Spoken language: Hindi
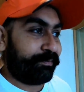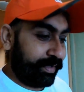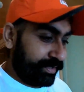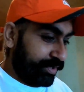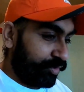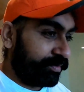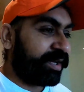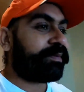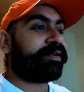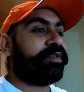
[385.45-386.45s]
हम ऐसे ही घूम
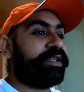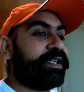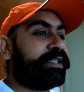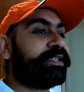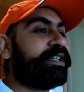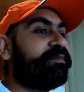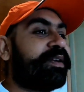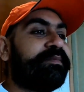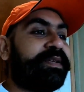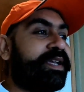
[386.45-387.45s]
रहे हैं पर कोई दिक्कत नहीं है
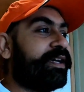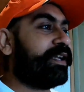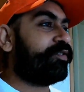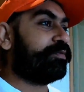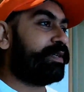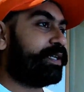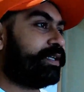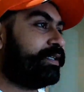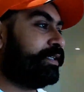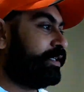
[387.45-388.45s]
बड़ा मज़ा आ रहा है घूमने का